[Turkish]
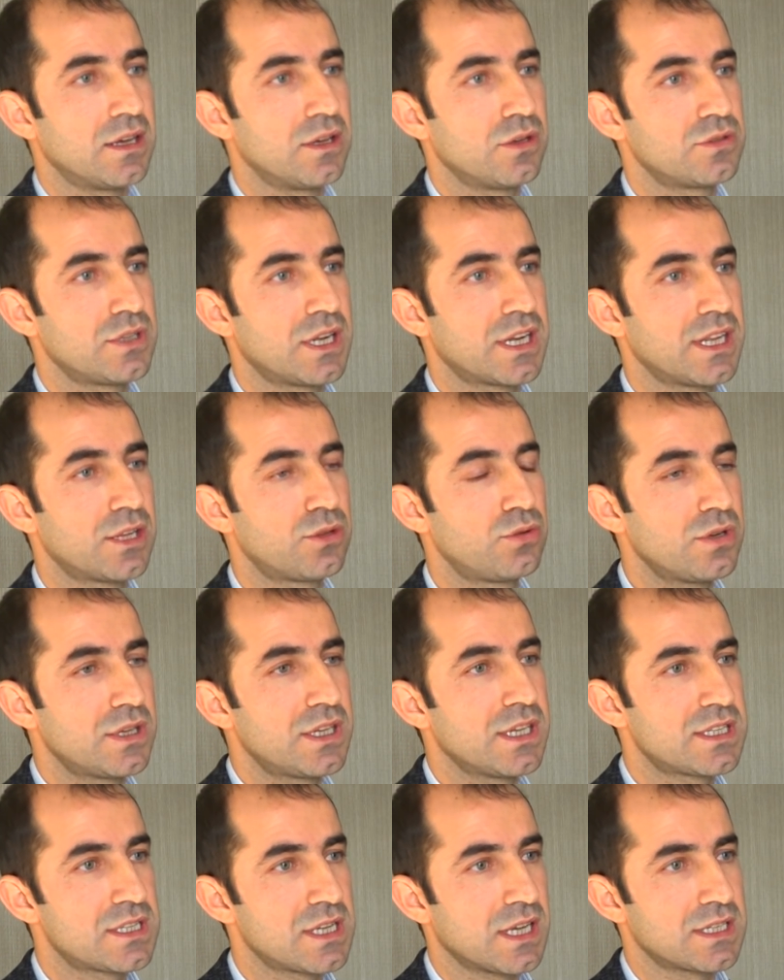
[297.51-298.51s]
özellikle
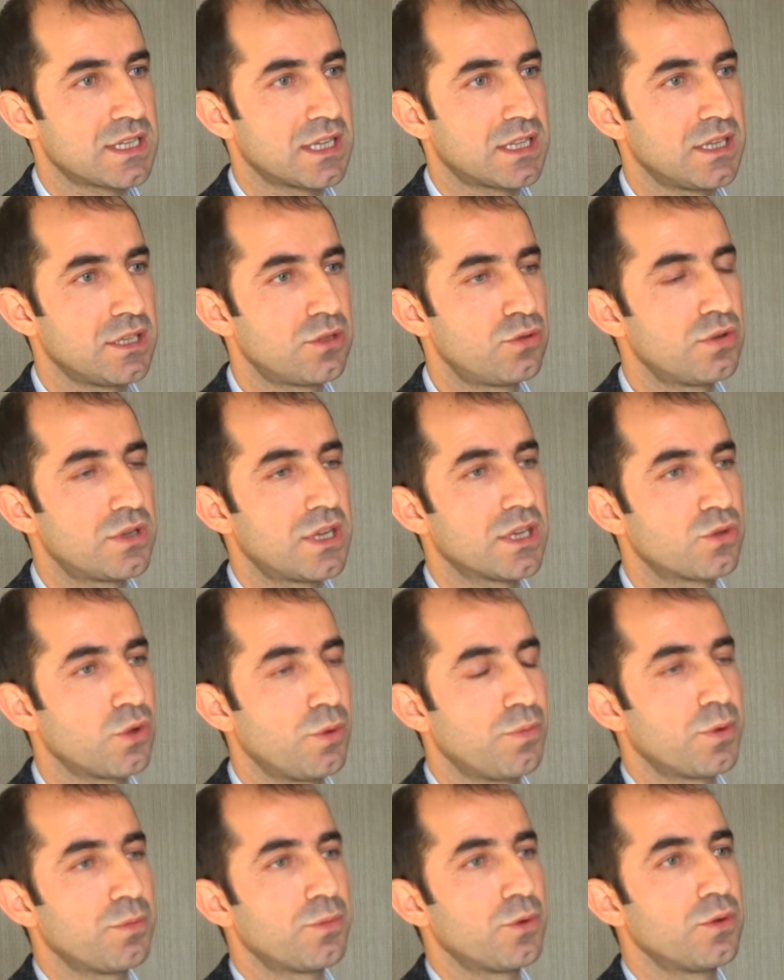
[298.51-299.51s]
Türkiye siyasetini, Türkiye
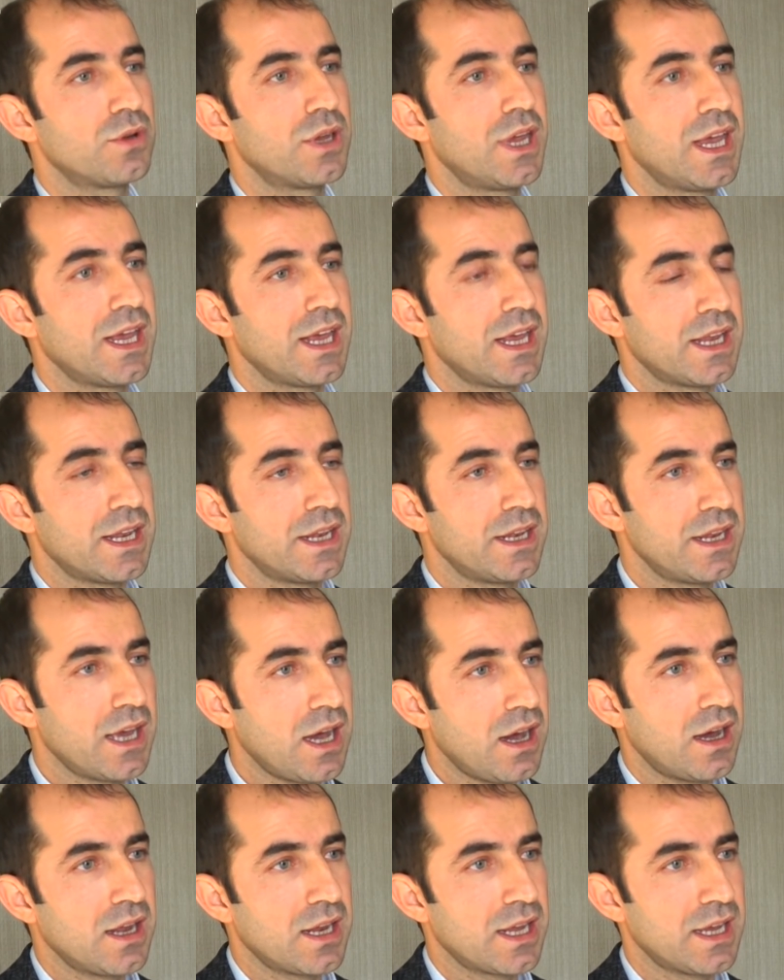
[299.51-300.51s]
toplumunu ne
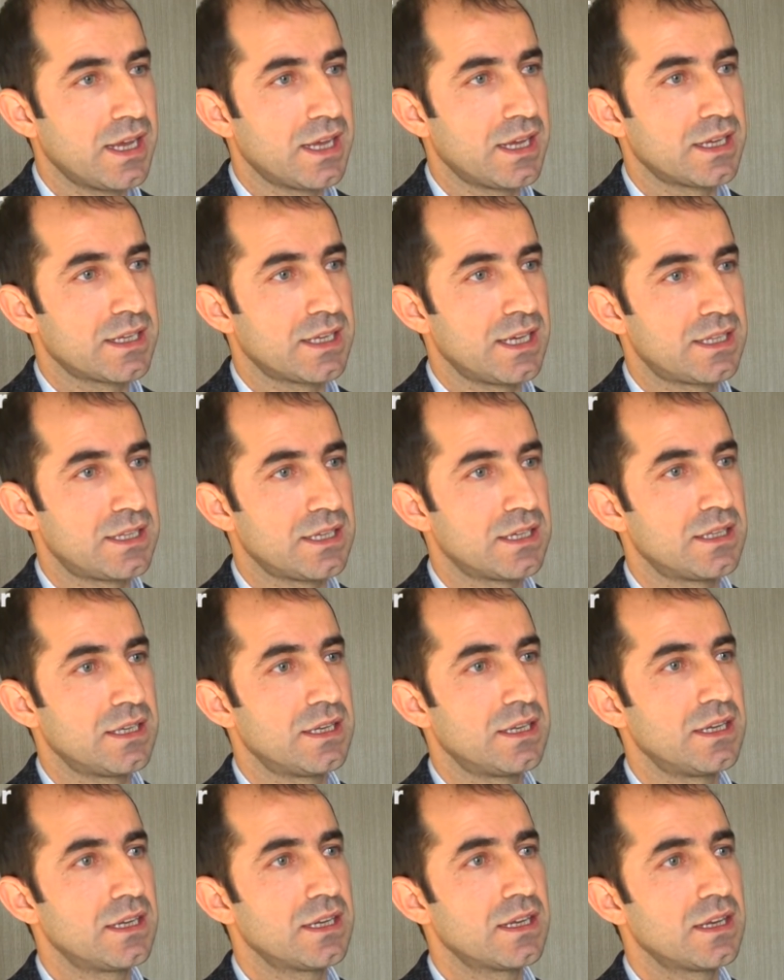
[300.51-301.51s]
hale
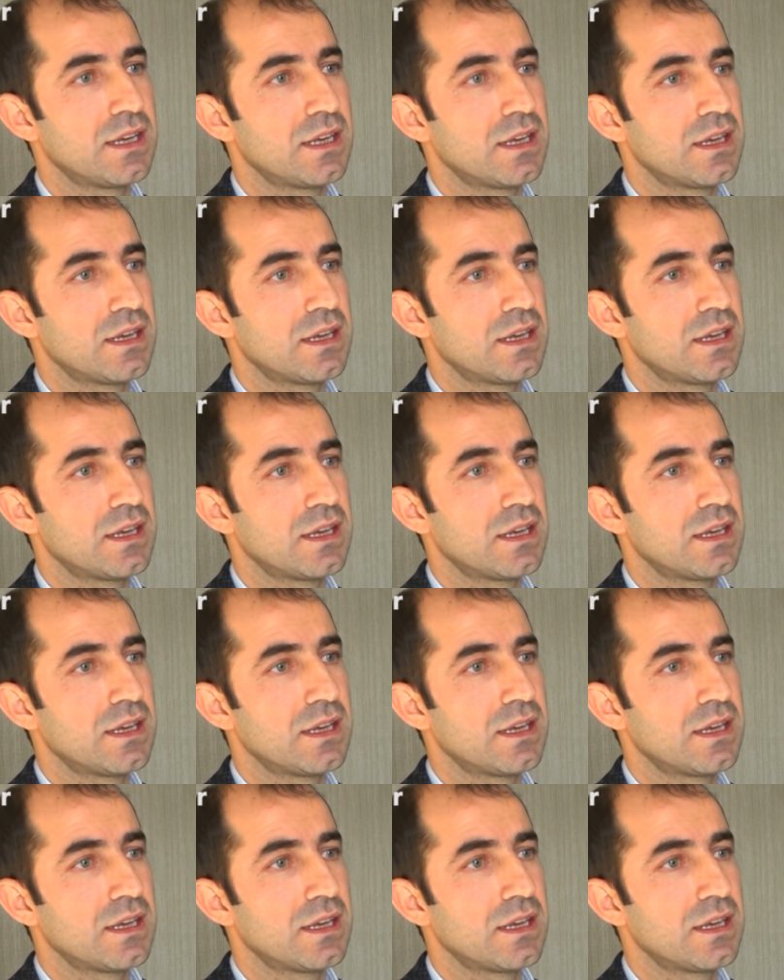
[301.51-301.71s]
getirdiğini,